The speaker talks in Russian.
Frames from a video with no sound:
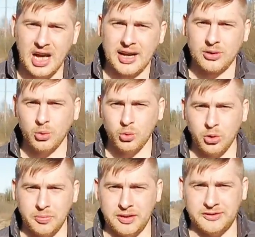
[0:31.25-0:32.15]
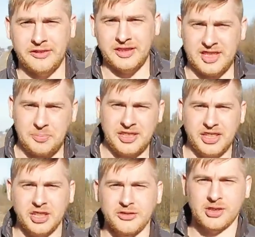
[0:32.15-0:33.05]
Артур Кобелев на велосипеде
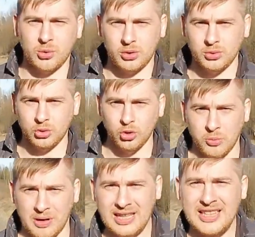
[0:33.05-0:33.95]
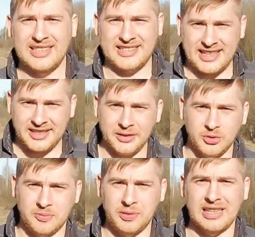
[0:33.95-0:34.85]
ехал в сторону дома. Сзади его
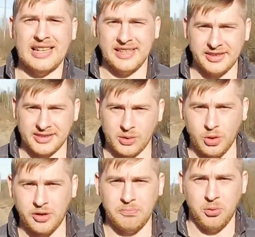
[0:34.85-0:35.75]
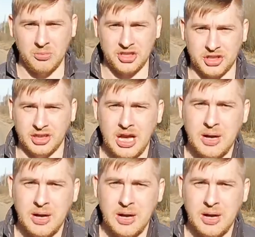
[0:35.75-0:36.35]
сбила карета скорой помощи.